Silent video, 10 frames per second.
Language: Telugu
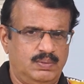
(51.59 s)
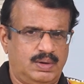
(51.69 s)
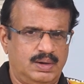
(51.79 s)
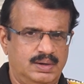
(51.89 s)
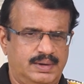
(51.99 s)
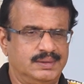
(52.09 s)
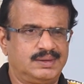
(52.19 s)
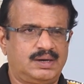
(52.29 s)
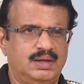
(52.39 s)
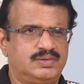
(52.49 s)
ఒక
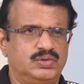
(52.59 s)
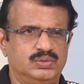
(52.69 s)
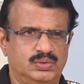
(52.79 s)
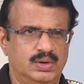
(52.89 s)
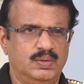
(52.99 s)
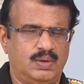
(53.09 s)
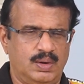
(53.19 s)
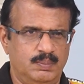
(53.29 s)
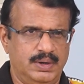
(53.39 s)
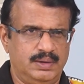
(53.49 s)
టెన్త్ క్లాస్ చదువుతున్న ఒక
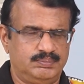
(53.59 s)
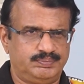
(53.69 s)
అమ్మాయి